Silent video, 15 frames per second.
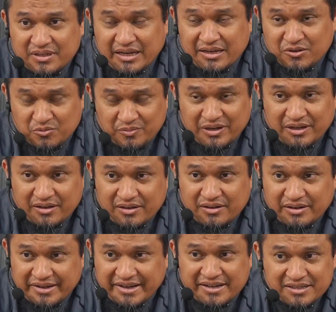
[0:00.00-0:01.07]
saya cuma
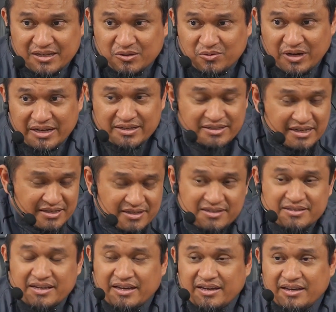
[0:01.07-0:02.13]
dengar satu kali saya
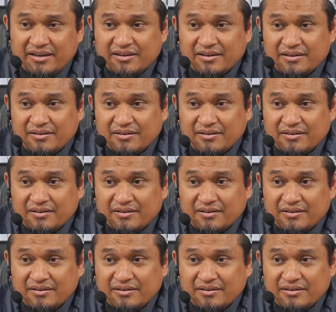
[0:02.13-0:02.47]
selesai,